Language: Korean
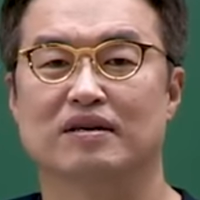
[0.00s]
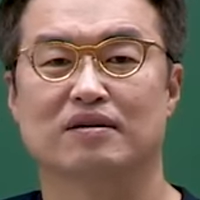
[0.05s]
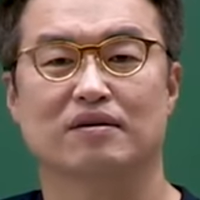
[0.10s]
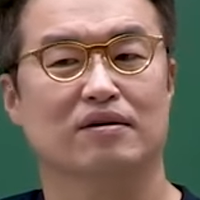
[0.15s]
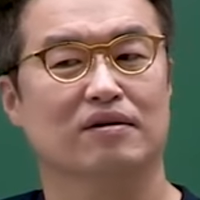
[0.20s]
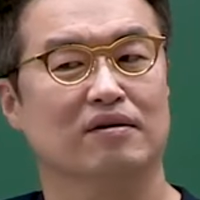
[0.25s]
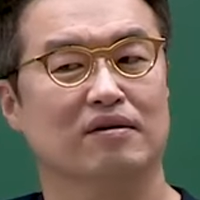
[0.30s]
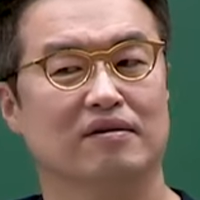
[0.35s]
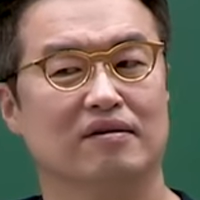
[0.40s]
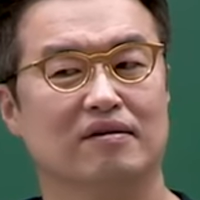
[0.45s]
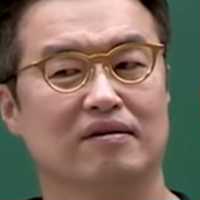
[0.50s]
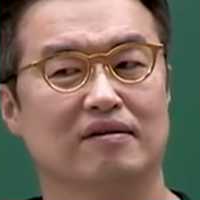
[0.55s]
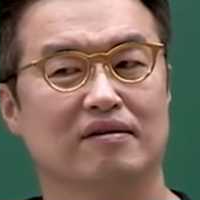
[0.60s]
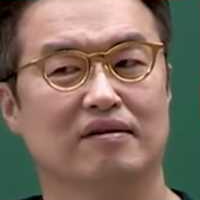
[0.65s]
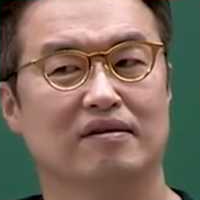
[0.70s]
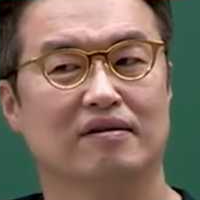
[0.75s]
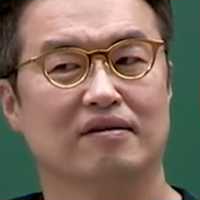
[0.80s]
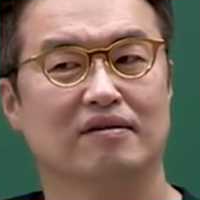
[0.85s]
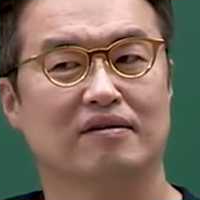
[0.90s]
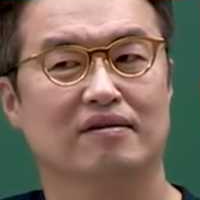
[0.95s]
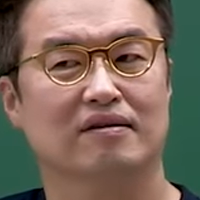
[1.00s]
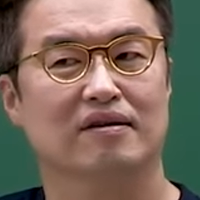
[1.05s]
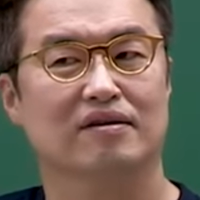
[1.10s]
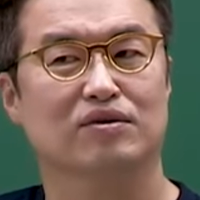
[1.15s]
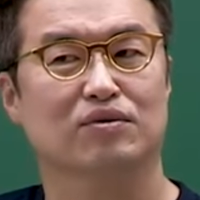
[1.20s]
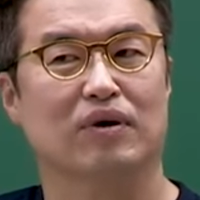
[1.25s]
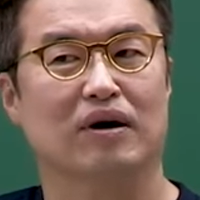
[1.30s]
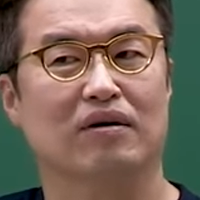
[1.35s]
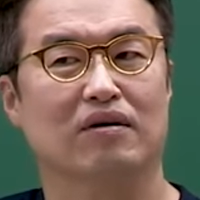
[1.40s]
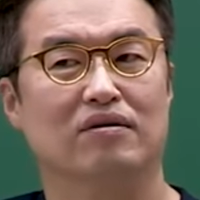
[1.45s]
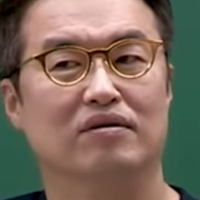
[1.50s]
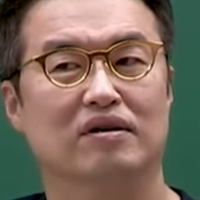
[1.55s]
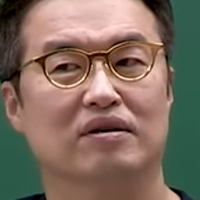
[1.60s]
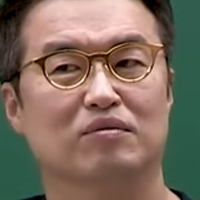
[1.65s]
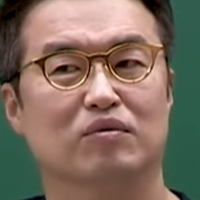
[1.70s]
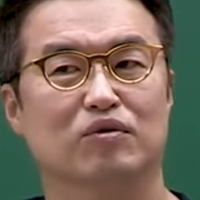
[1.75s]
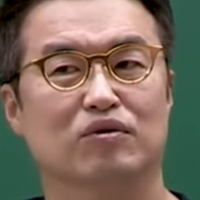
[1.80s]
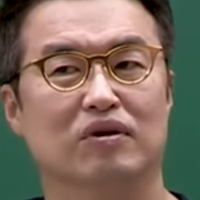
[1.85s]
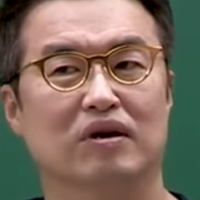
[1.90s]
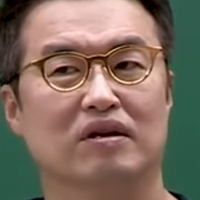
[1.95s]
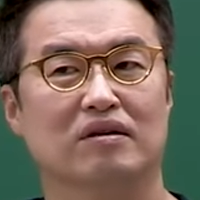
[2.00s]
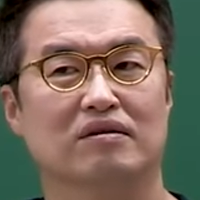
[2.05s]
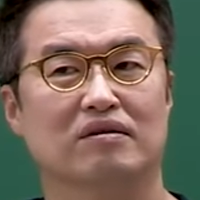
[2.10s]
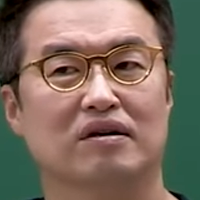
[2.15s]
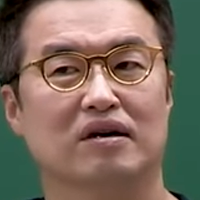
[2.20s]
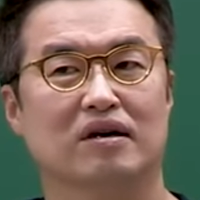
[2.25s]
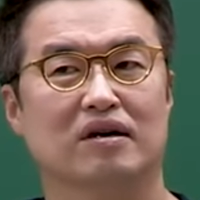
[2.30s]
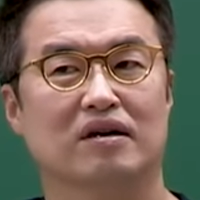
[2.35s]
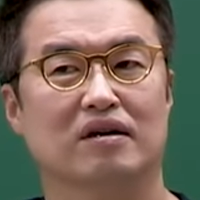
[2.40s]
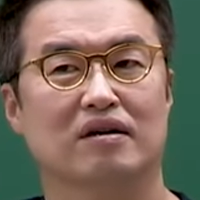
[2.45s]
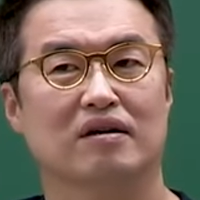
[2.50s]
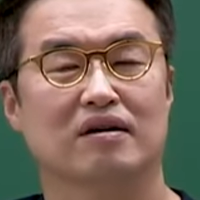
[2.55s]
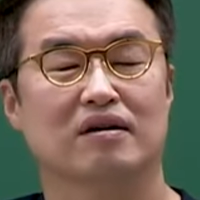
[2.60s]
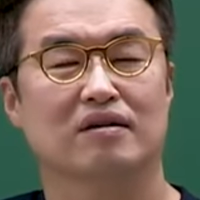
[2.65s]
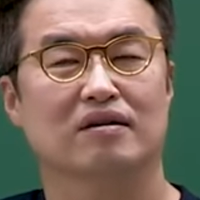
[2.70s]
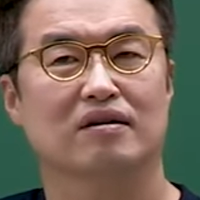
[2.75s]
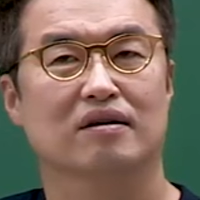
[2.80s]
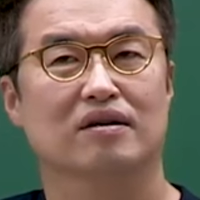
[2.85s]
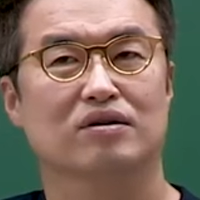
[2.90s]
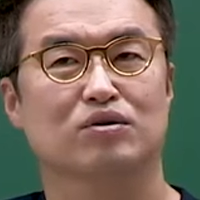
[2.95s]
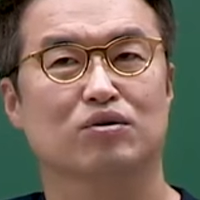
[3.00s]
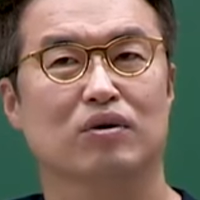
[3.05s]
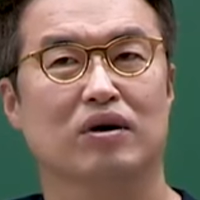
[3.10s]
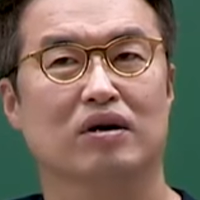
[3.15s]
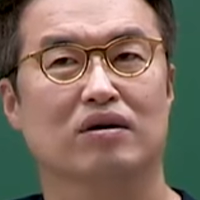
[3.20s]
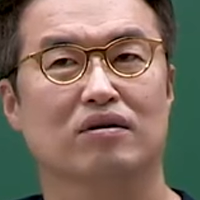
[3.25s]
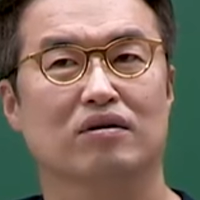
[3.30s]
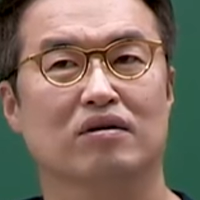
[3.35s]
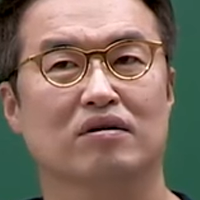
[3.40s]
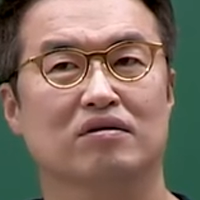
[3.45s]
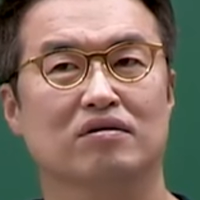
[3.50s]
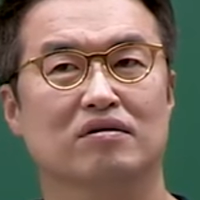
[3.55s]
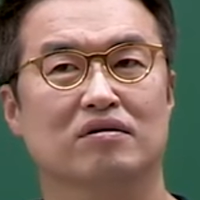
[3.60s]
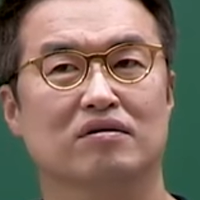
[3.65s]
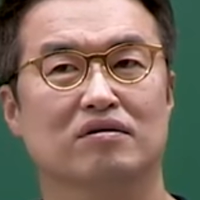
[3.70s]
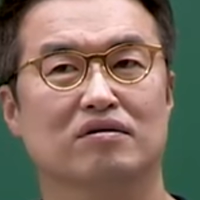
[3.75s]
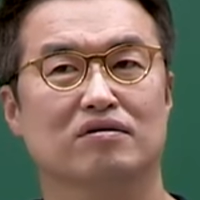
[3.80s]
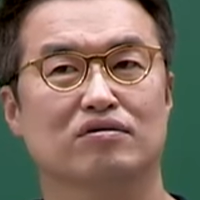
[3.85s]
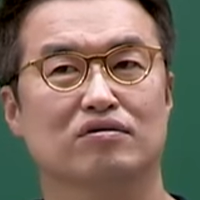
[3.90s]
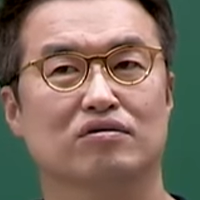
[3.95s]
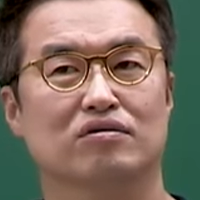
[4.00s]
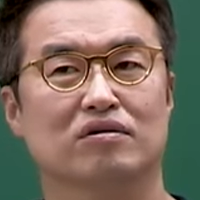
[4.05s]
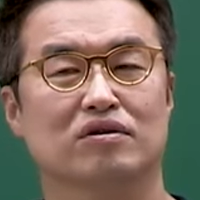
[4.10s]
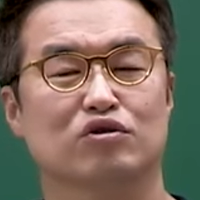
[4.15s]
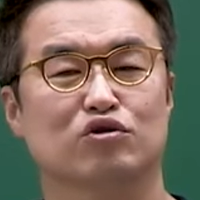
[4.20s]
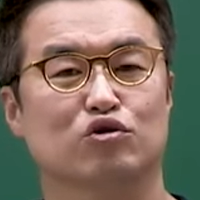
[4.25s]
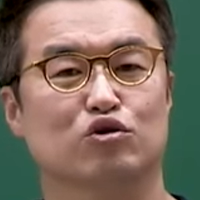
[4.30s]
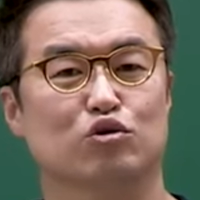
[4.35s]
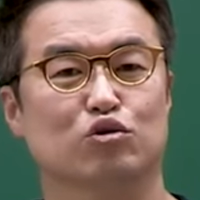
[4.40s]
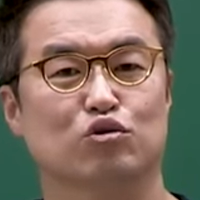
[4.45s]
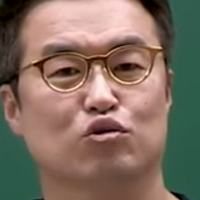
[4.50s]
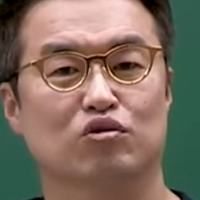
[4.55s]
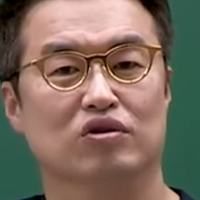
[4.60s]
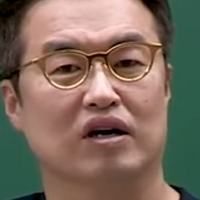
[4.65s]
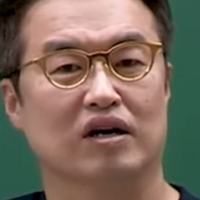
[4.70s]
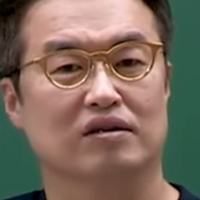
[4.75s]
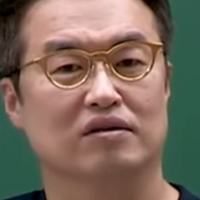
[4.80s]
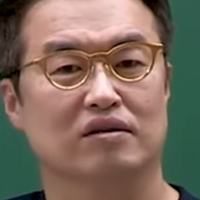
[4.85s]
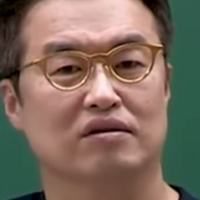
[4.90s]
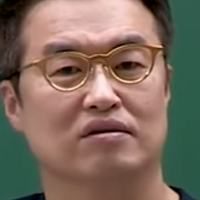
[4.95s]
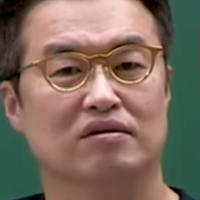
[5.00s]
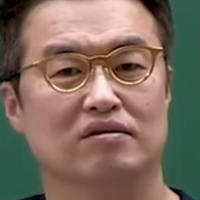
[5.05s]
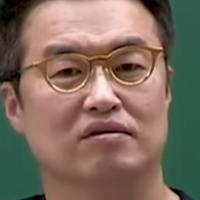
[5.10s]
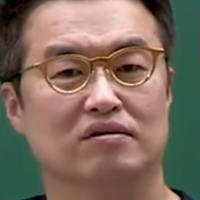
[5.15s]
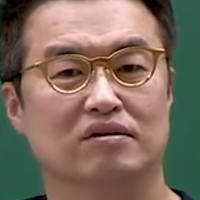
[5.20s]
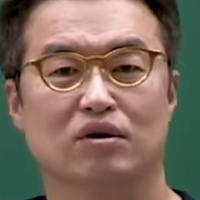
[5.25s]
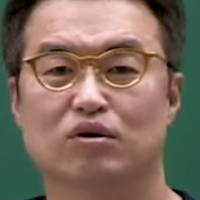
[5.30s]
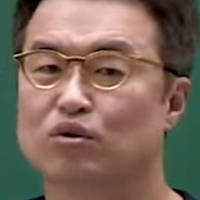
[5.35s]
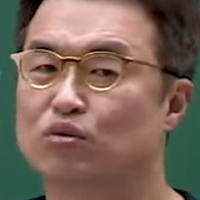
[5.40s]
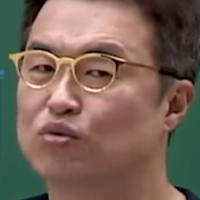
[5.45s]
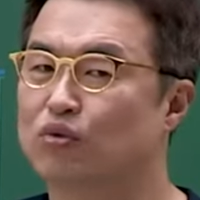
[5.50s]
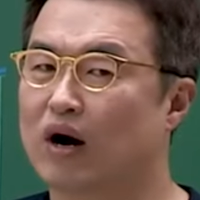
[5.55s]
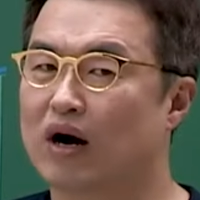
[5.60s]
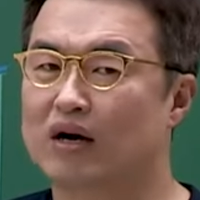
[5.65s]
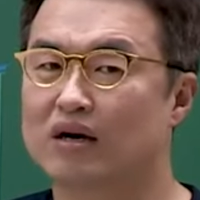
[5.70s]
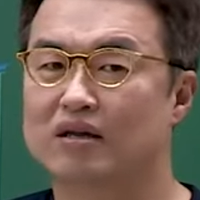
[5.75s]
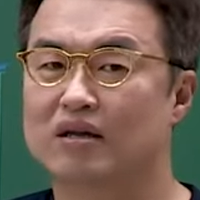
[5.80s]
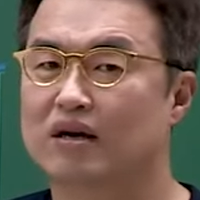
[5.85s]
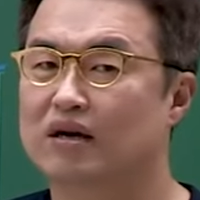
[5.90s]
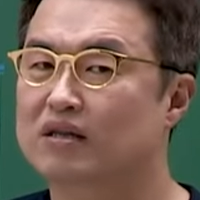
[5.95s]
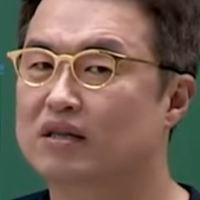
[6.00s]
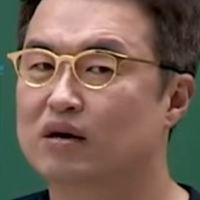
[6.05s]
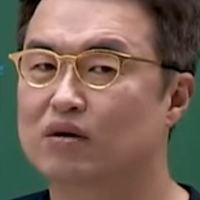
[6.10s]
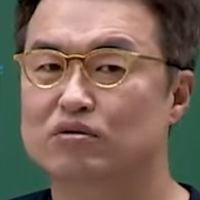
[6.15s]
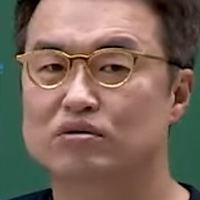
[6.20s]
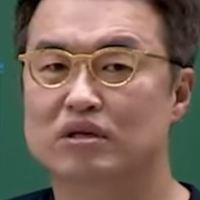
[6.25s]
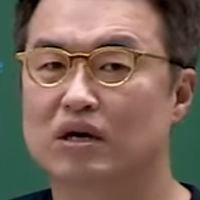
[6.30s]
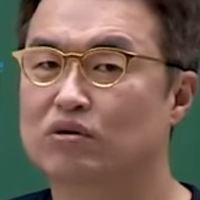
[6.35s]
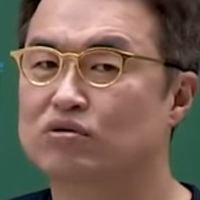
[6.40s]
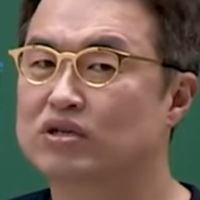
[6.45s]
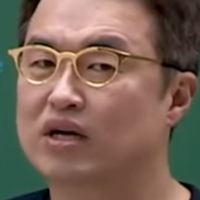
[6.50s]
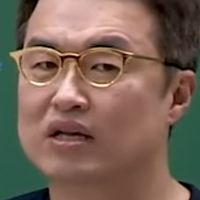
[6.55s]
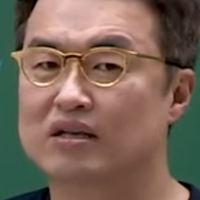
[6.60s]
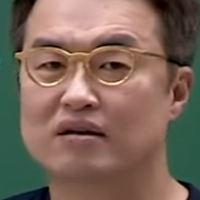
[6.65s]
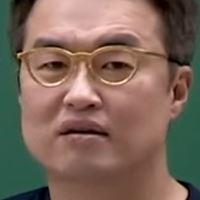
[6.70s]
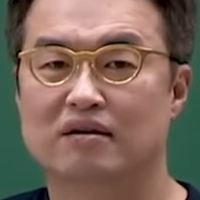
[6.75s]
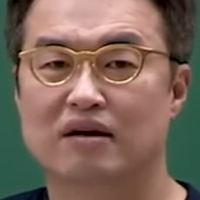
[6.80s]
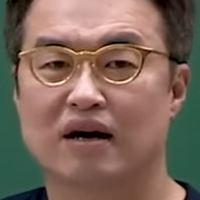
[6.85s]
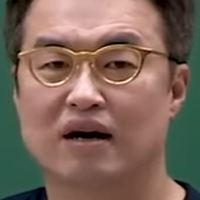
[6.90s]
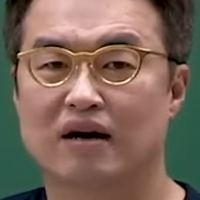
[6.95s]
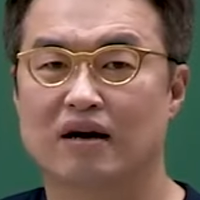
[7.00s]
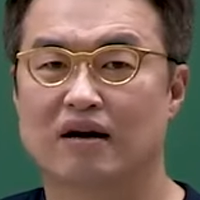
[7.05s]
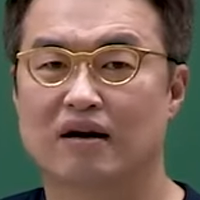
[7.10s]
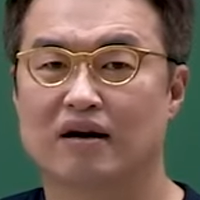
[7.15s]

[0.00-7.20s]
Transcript: 이거 태조 왕건 때는 모르겠는데 태조 왕건이 죽고 나서는 서로 왕이 되겠다고 싸우지 않을까?